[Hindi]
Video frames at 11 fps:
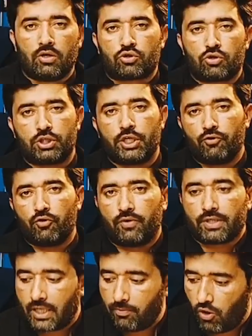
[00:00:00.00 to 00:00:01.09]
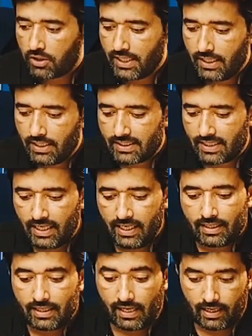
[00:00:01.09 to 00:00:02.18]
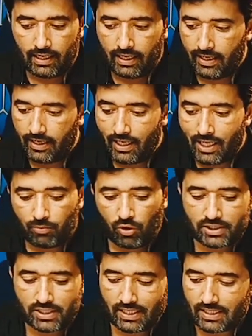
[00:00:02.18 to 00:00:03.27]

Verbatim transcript: तो जी व्यूवर्स अनबॉक्सिंग इसकी कर ली है अनबॉक्सिंग